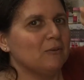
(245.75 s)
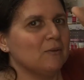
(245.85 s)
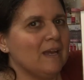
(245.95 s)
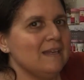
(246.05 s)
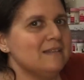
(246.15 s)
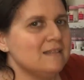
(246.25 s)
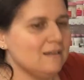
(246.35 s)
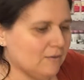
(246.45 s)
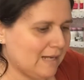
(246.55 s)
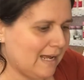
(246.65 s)
mais en tout cas,
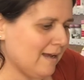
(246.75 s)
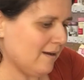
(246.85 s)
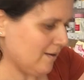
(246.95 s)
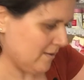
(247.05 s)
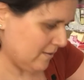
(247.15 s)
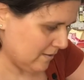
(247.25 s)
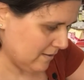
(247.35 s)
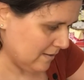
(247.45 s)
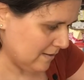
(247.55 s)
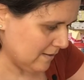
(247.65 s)
ici, on a
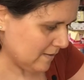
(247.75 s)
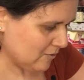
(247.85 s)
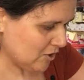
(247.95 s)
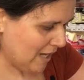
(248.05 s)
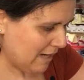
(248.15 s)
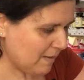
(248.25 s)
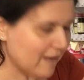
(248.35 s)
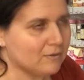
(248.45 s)
euh, de chez Albert,